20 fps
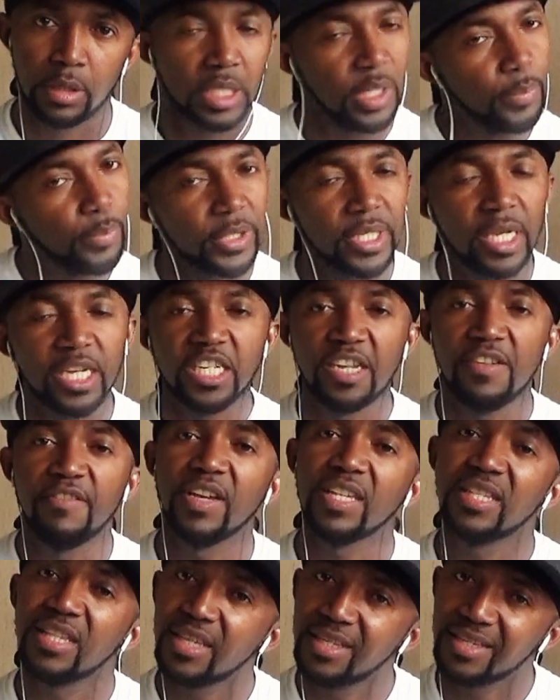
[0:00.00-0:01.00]
C'est pour ça que j'ai
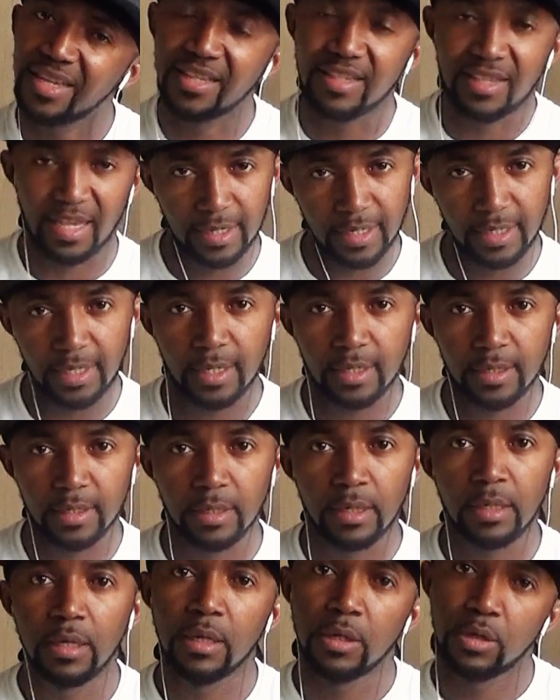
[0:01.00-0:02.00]
inventé cette
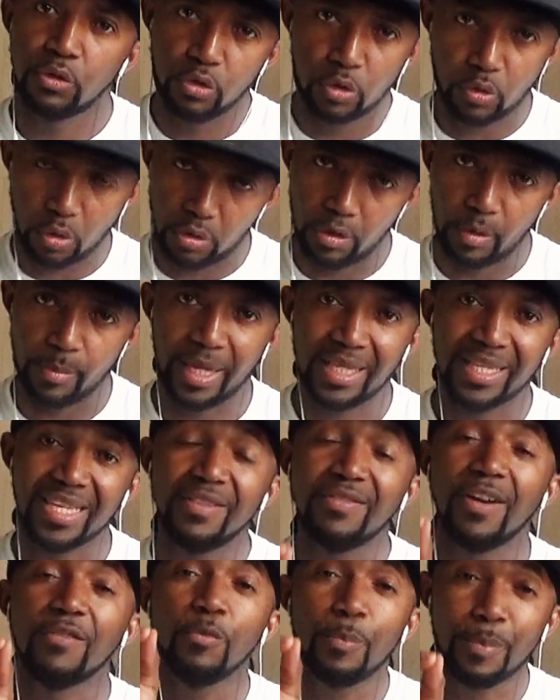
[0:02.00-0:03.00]
technique du
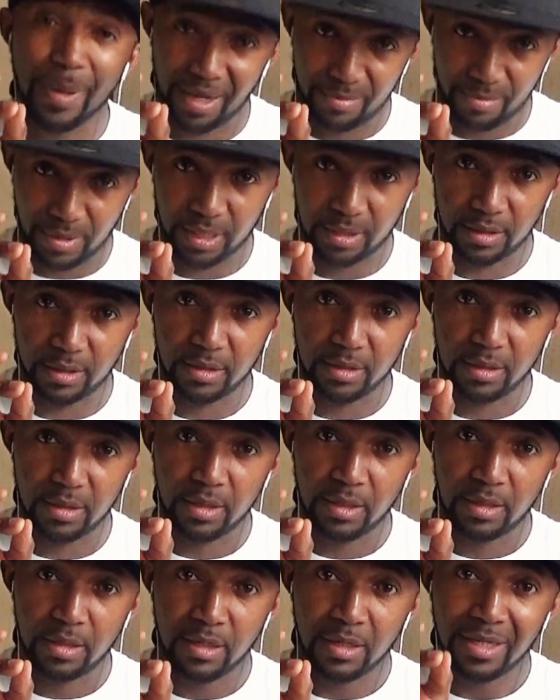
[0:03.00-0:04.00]
chronomètre qui va vous permettre
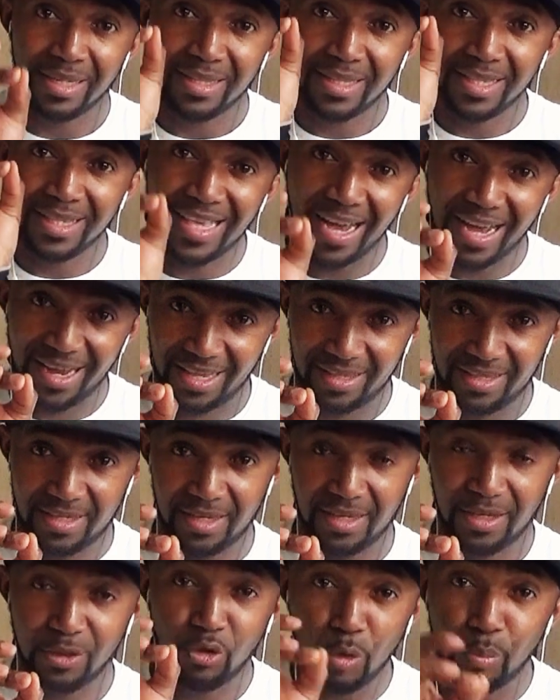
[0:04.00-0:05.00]

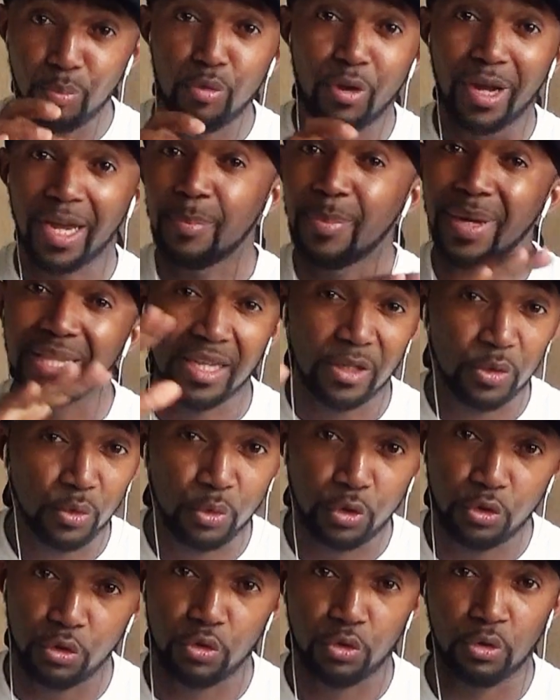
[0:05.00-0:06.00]
d'arrêter de pleurer pendant
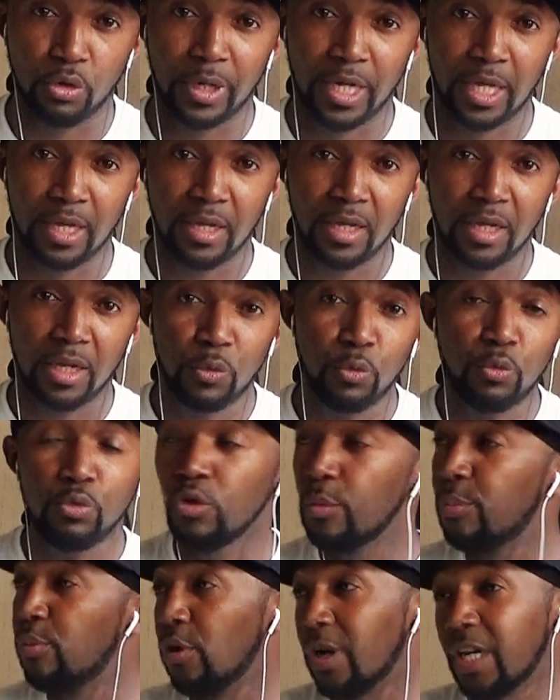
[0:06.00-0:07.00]
toute une journée
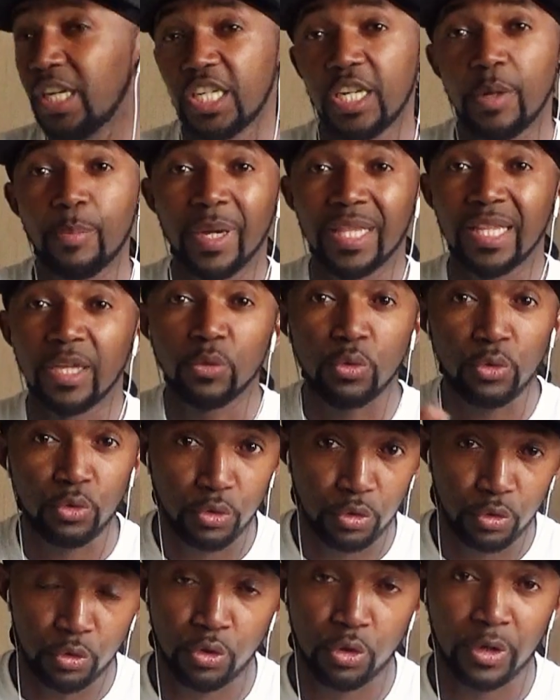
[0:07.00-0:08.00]
ou de pleurnicher pendant
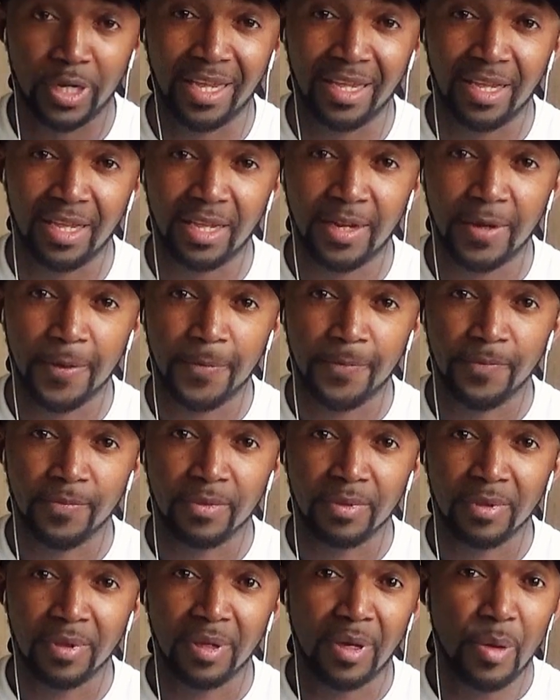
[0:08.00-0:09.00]
toute une journée.
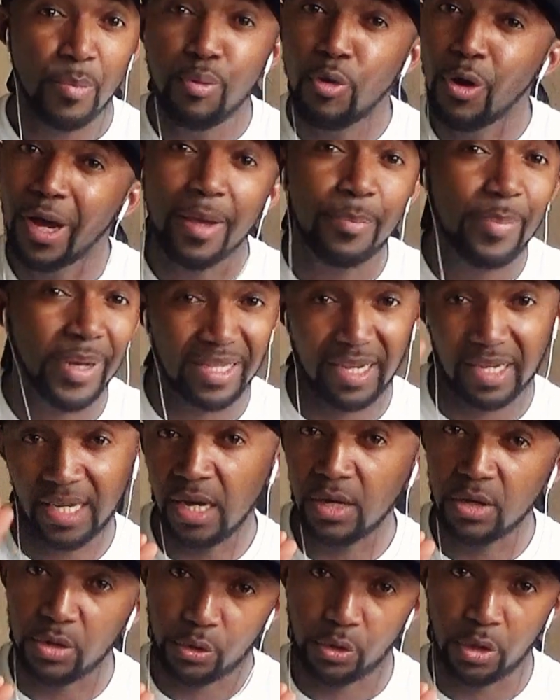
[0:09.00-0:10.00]
Pleurer pendant
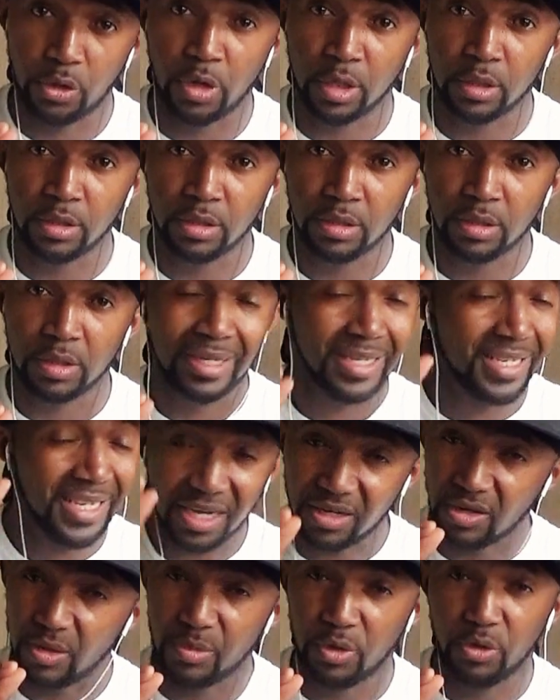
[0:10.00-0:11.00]
quelques secondes,
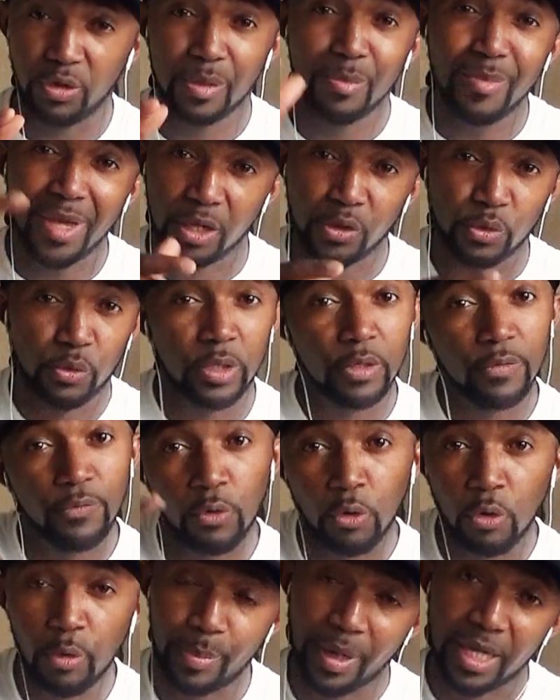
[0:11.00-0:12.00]
quelques minutes, mais ensuite
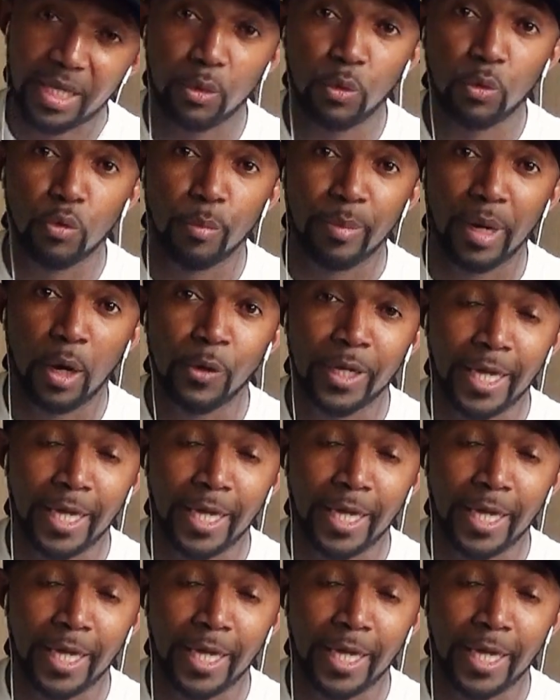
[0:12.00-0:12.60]
vous repartez au combat.